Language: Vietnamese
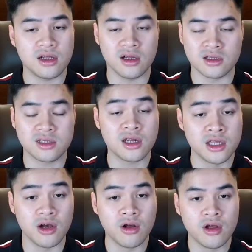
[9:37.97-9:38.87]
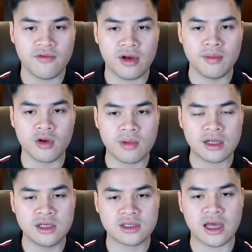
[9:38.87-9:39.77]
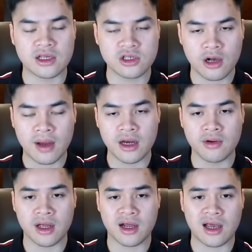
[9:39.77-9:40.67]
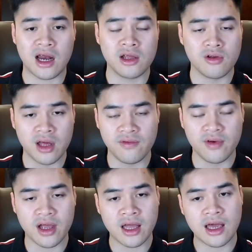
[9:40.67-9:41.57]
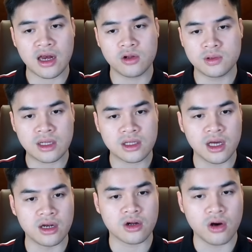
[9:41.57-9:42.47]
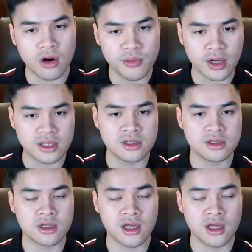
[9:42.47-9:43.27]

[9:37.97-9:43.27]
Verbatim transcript: à, rất là nhiều và mình cũng đã chia sẻ cho các bạn điều này khá là nhiều lần với ETH thì chúng ta cần có một cái sự